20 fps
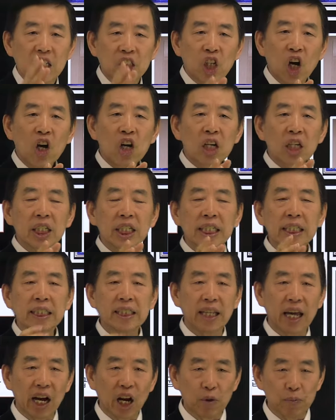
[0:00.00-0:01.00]
철기
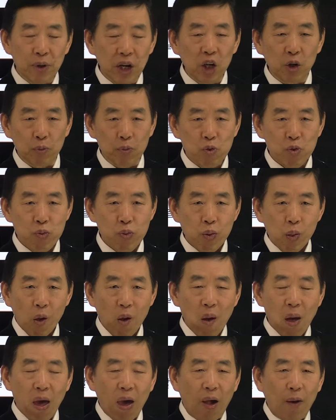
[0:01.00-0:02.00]
시대 하면
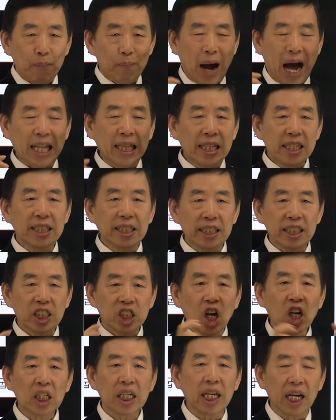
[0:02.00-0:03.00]
반드시
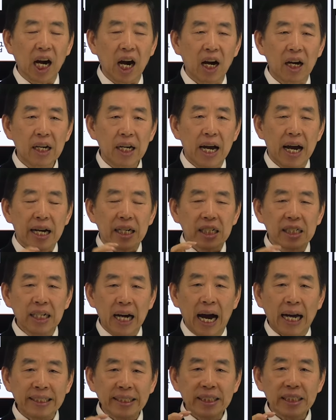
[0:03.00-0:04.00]
철기가 그
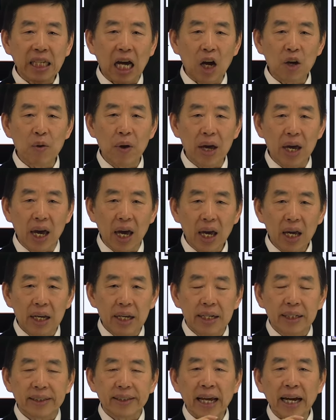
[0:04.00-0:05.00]
한
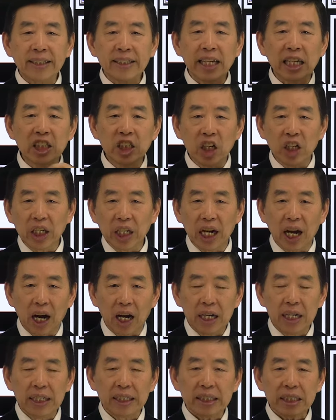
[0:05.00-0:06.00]
사회의
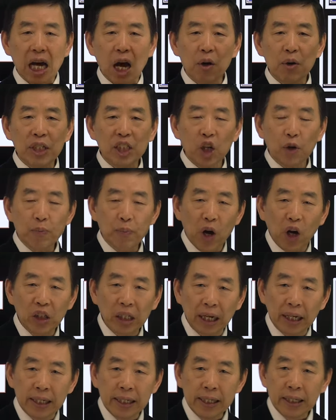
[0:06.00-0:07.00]
생산력이나 사회적
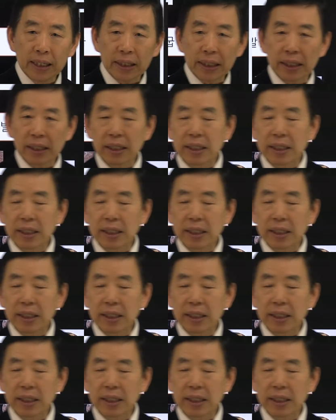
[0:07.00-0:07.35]
변화를